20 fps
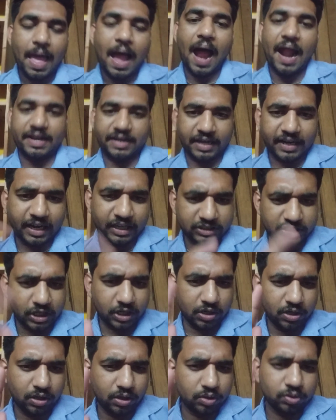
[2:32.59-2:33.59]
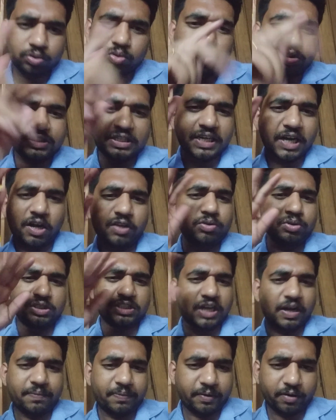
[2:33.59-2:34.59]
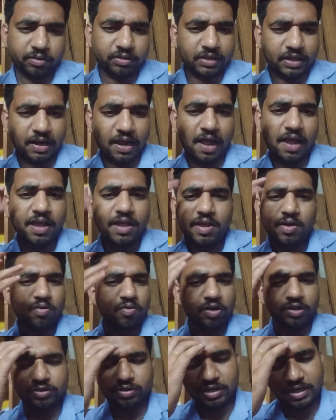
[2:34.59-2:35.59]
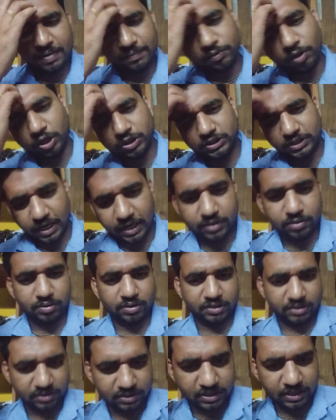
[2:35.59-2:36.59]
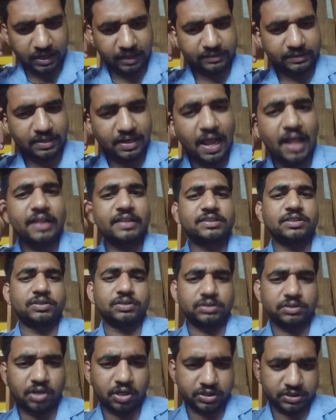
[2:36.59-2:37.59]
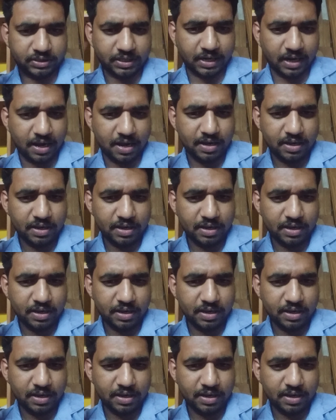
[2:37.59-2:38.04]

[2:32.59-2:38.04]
আট টাকা ছিল দুই টাকা দুই টাকা ফেরত দেয় না ওই জন্য আমি দশ টাকায় ধরি ঠিক আছে লাল চা হয়েছে দশ টাকা